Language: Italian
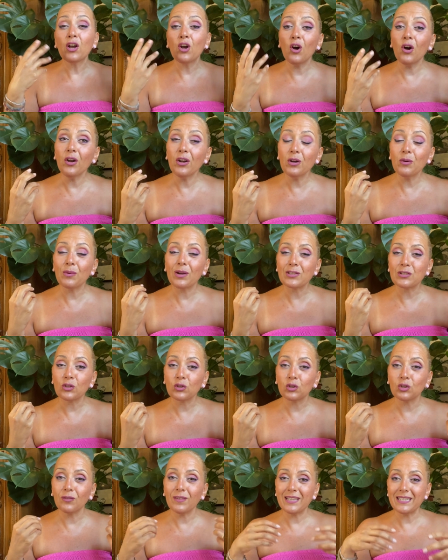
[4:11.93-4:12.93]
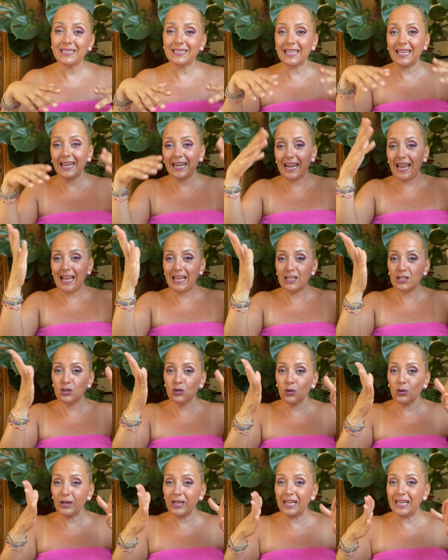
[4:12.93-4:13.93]
Con una sottoveste
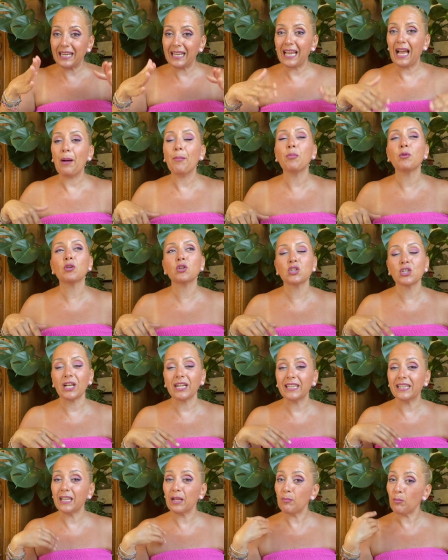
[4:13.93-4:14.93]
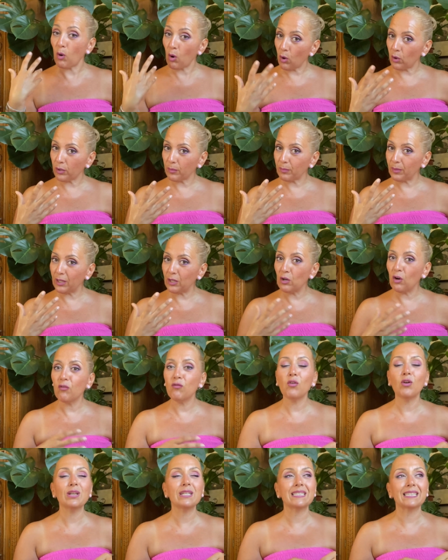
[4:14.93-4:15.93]
raso il capo scende
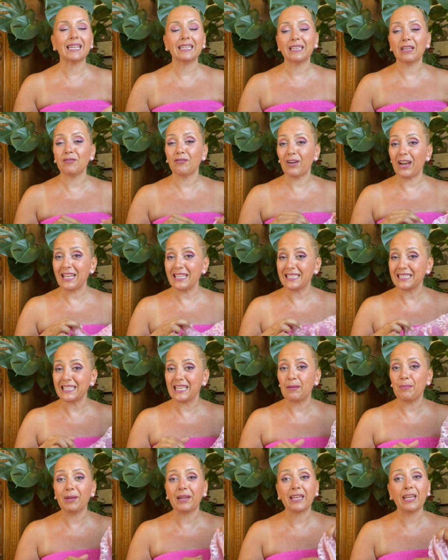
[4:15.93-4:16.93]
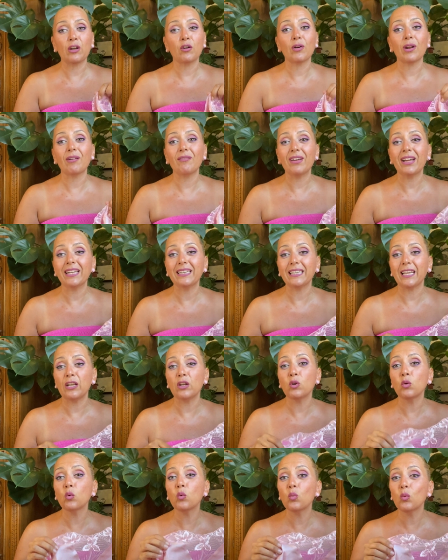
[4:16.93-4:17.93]
morbido, voi state freschi perché non
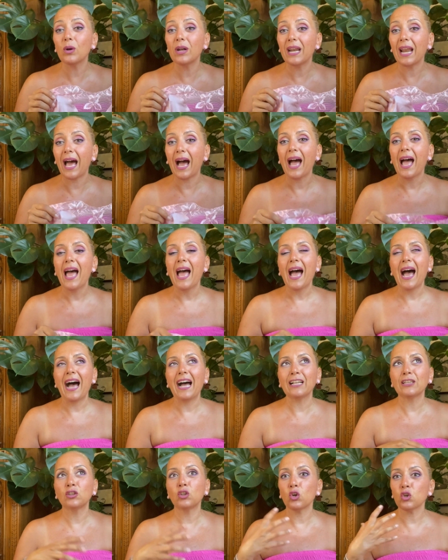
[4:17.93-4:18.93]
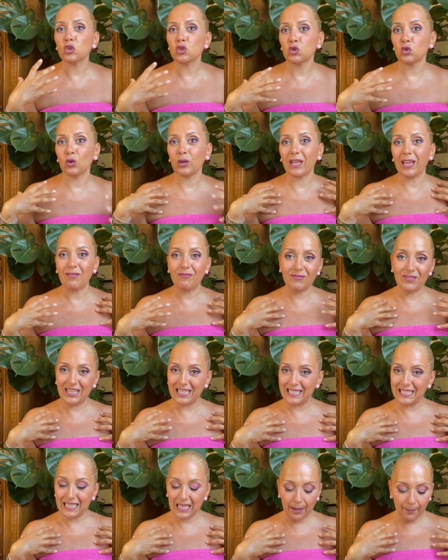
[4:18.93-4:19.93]
avete nulla addosso che
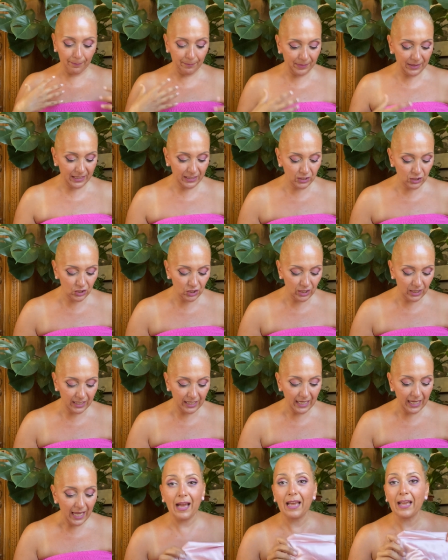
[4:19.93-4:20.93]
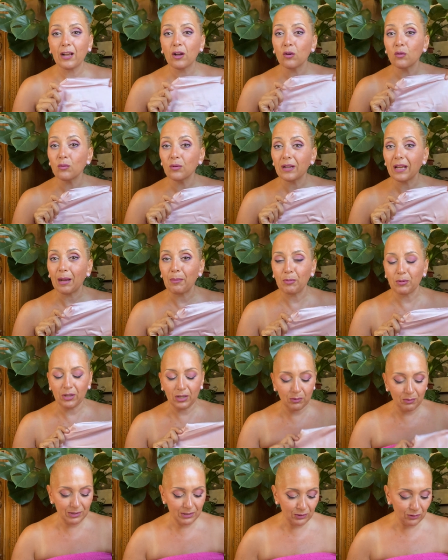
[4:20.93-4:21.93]
vi si appiccichi e con un capo
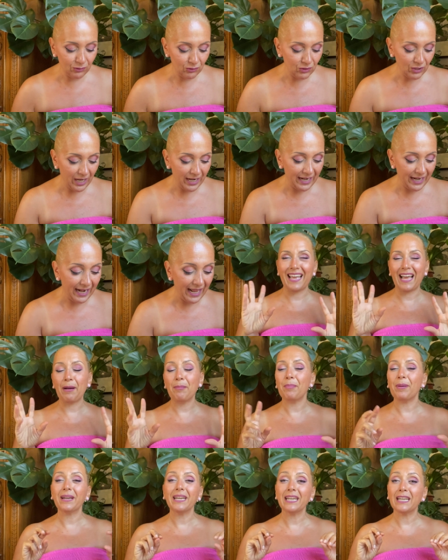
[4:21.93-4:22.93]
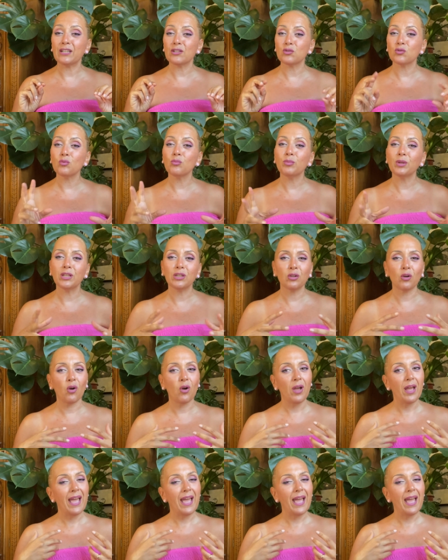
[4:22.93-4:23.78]
di questo genere apparire subito